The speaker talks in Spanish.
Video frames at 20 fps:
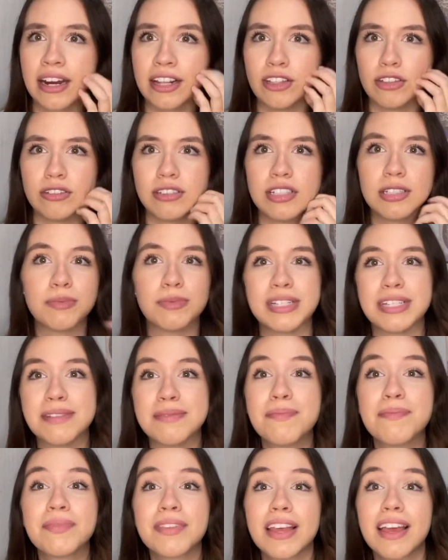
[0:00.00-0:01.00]
Entonces, pues,
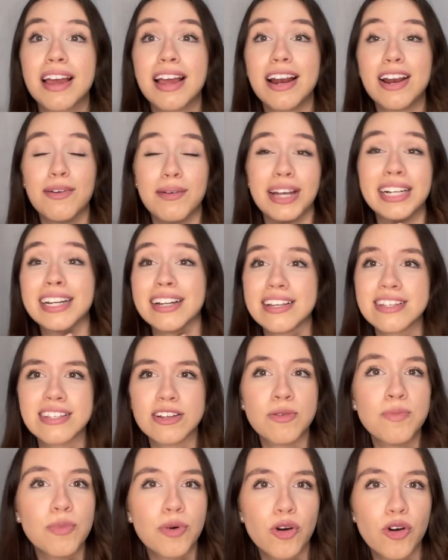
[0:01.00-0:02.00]
lo voy a hacer
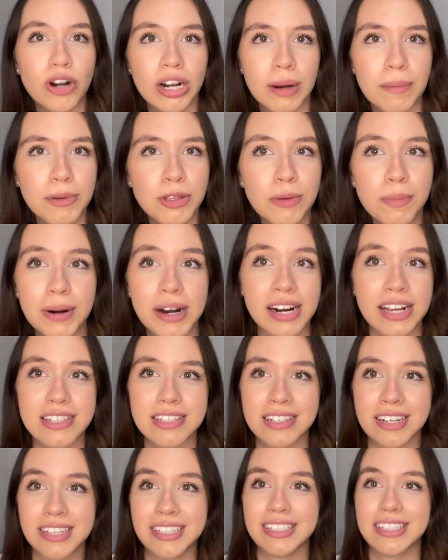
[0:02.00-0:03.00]
un poco rápido para
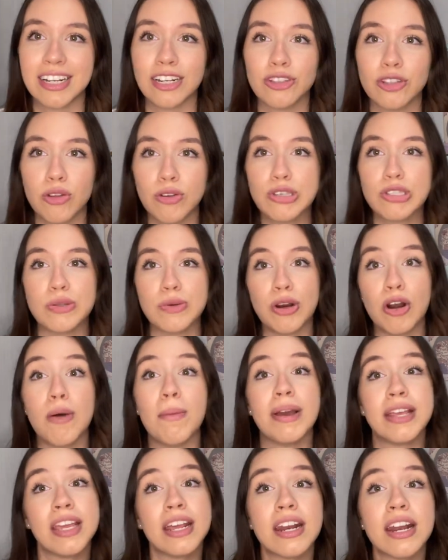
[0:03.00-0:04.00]
alcanzar a editar todo y subirlo
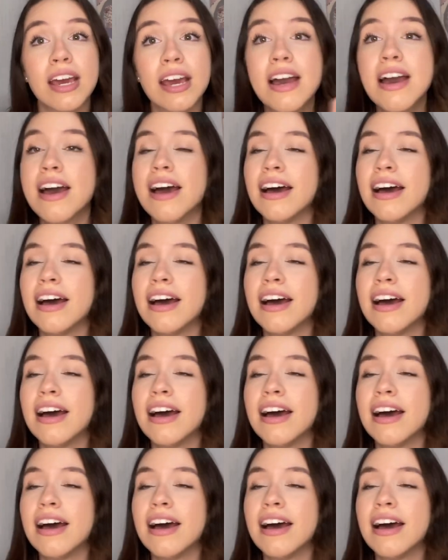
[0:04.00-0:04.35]
mañana.